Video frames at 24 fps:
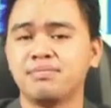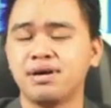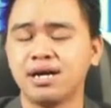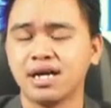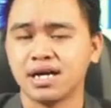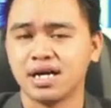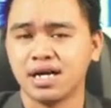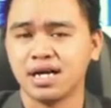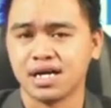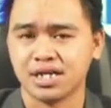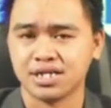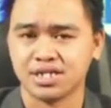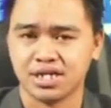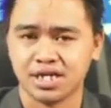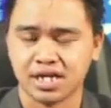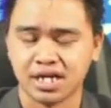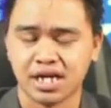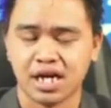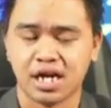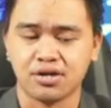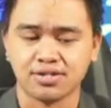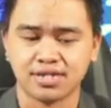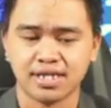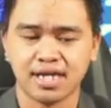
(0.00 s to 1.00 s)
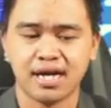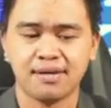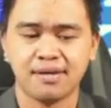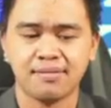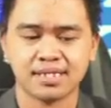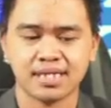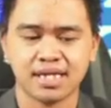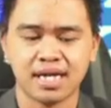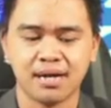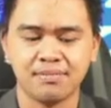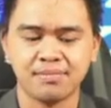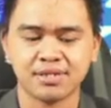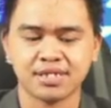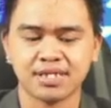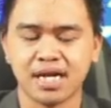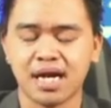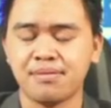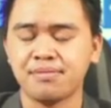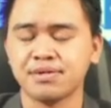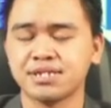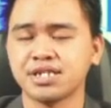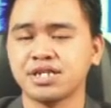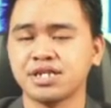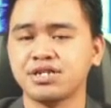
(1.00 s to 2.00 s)
mga kasyargaw. Salamat, salamat,
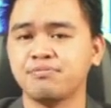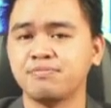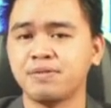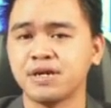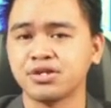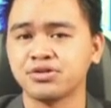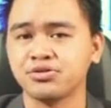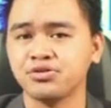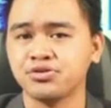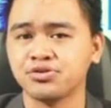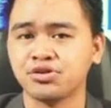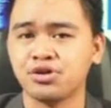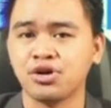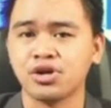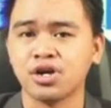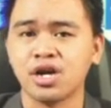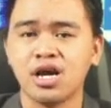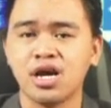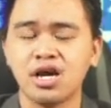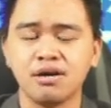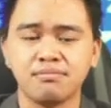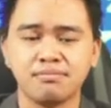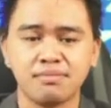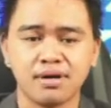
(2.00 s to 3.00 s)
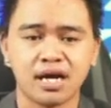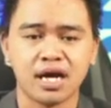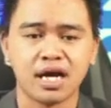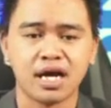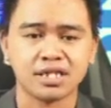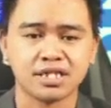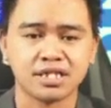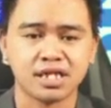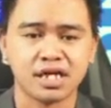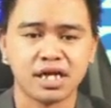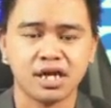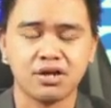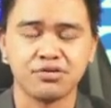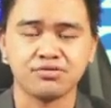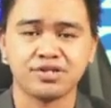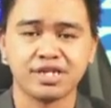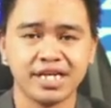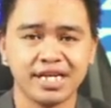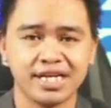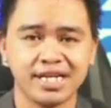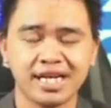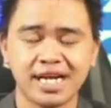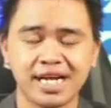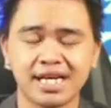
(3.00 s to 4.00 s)
salamat sa inyong pagtutok, mga kasyargaw.
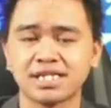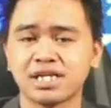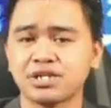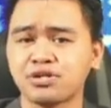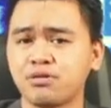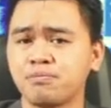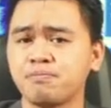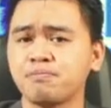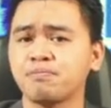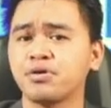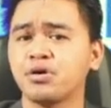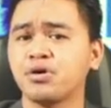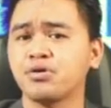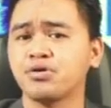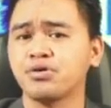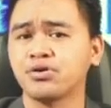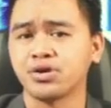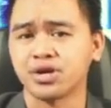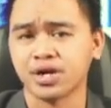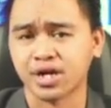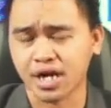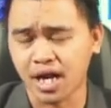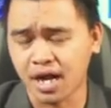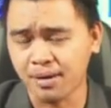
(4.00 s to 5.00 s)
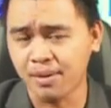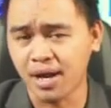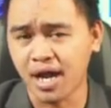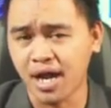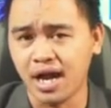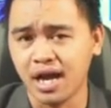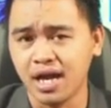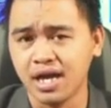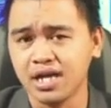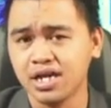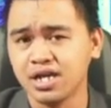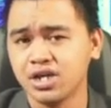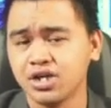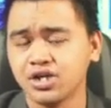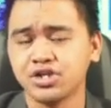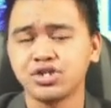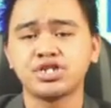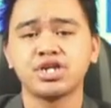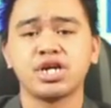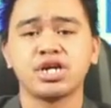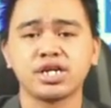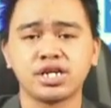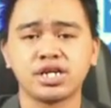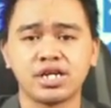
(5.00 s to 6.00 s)
Dini na sa itong programa,
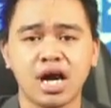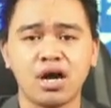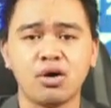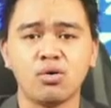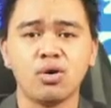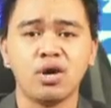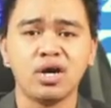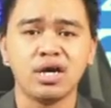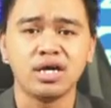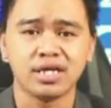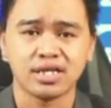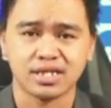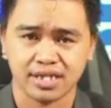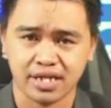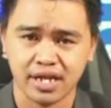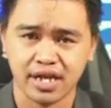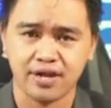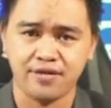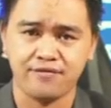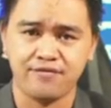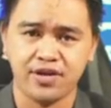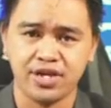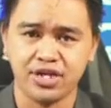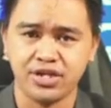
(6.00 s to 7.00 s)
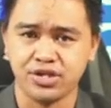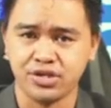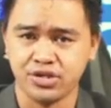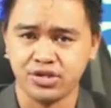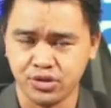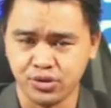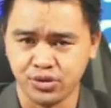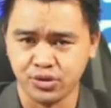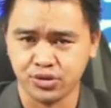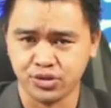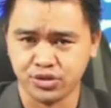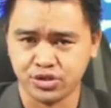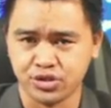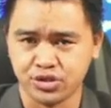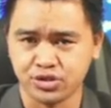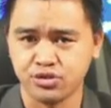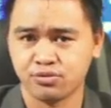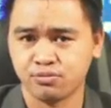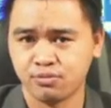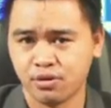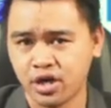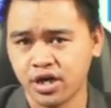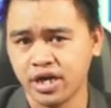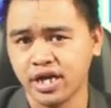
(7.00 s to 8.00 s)
Syargaw TV News.
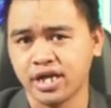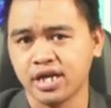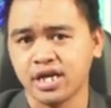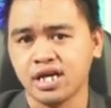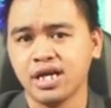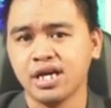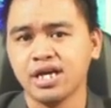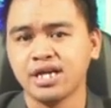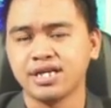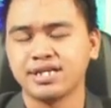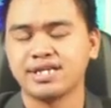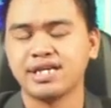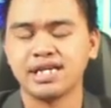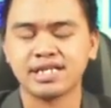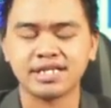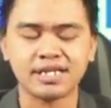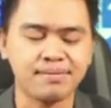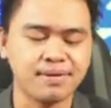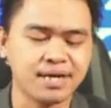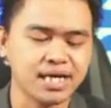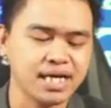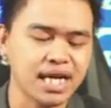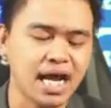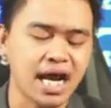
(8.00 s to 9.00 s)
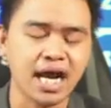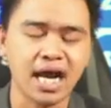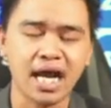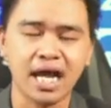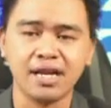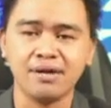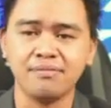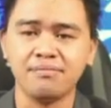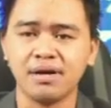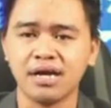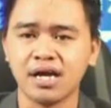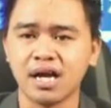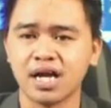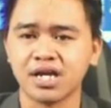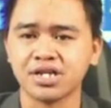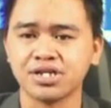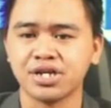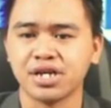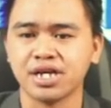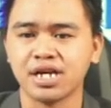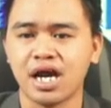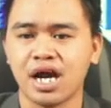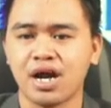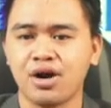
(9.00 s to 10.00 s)
Good morning! Direct na maglangan, mga
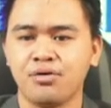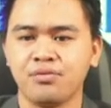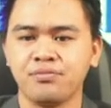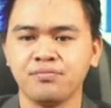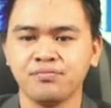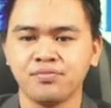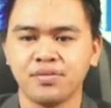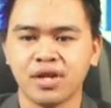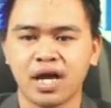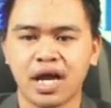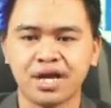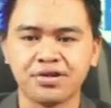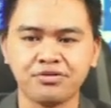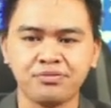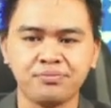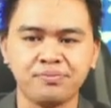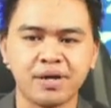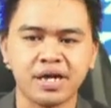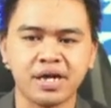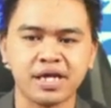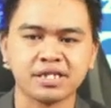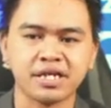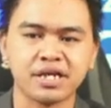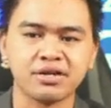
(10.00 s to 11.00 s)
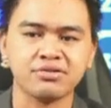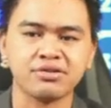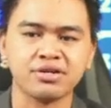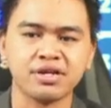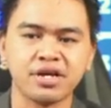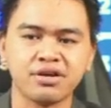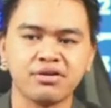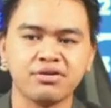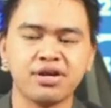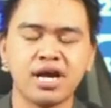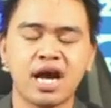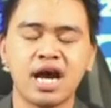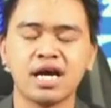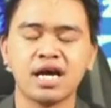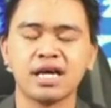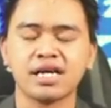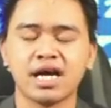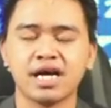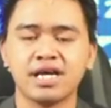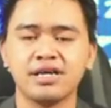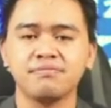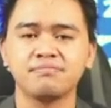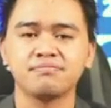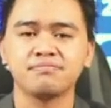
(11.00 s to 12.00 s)
kasyargaw. Atong pagkasayron karon ang
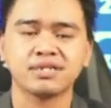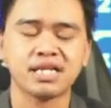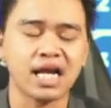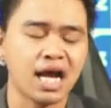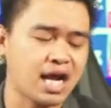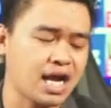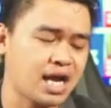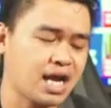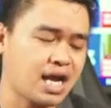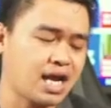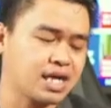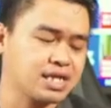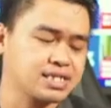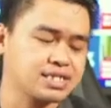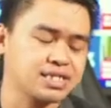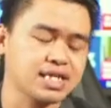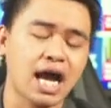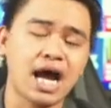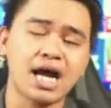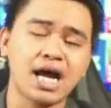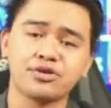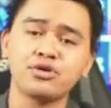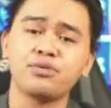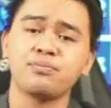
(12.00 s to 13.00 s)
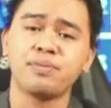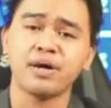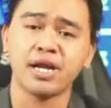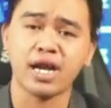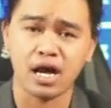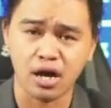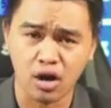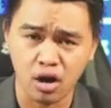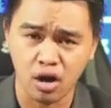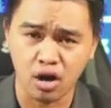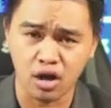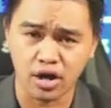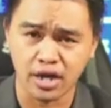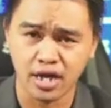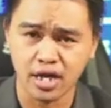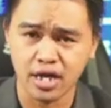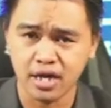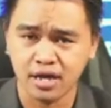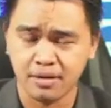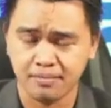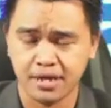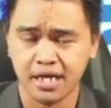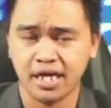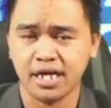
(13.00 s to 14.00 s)
kahimtang sa atong panahon.
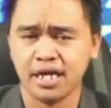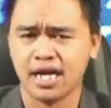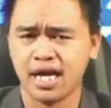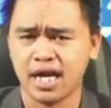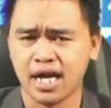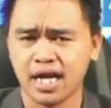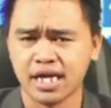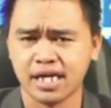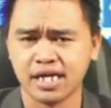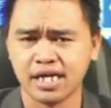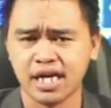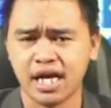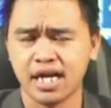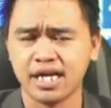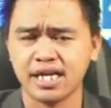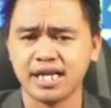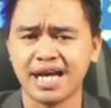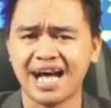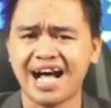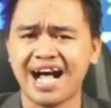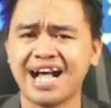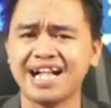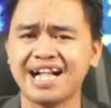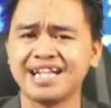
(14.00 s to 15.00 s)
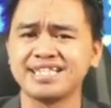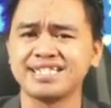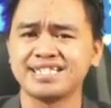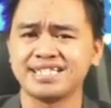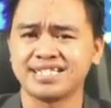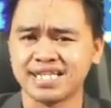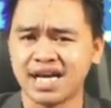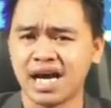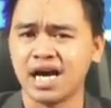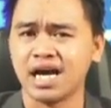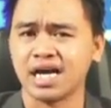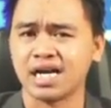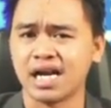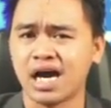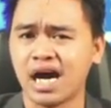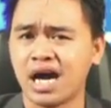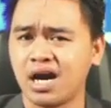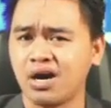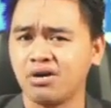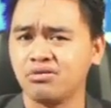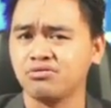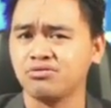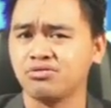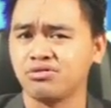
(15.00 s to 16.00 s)
Pinangagina ni Alzar
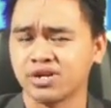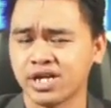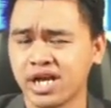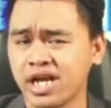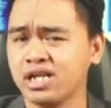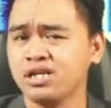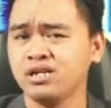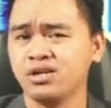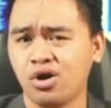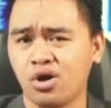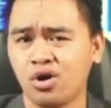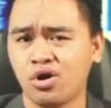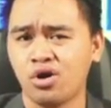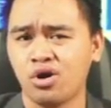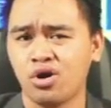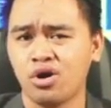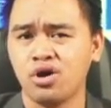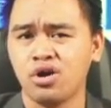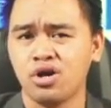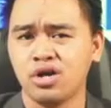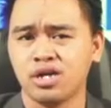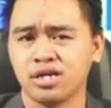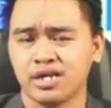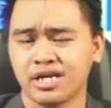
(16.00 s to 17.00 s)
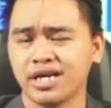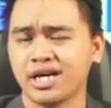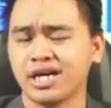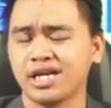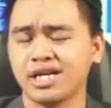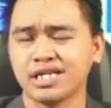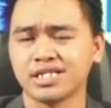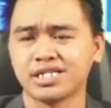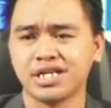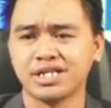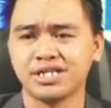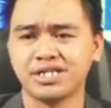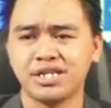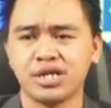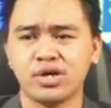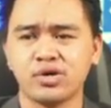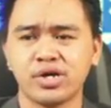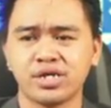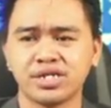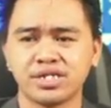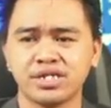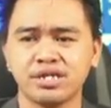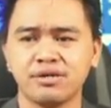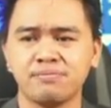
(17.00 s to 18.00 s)
Aurelio, gikan na sa
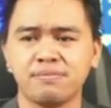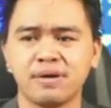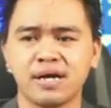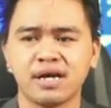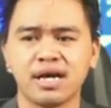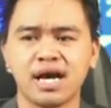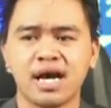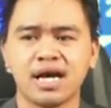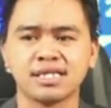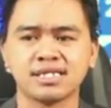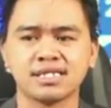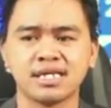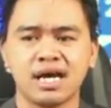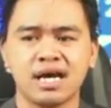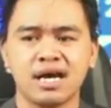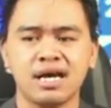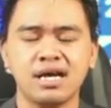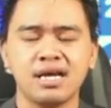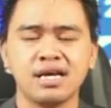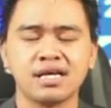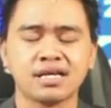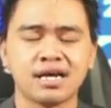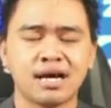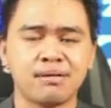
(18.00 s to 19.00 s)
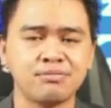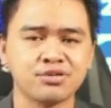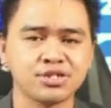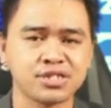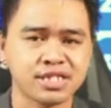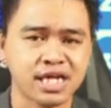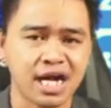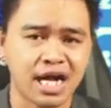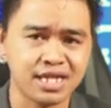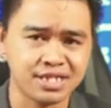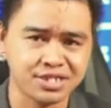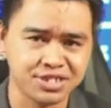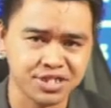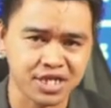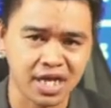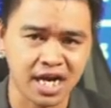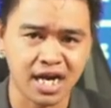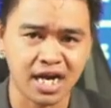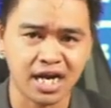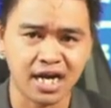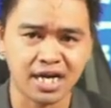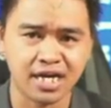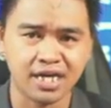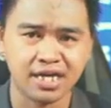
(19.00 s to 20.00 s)
DOST Pag-asa. Kamusta,
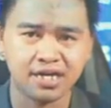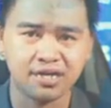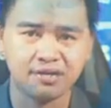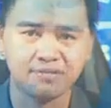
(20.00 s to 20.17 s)
Alzar?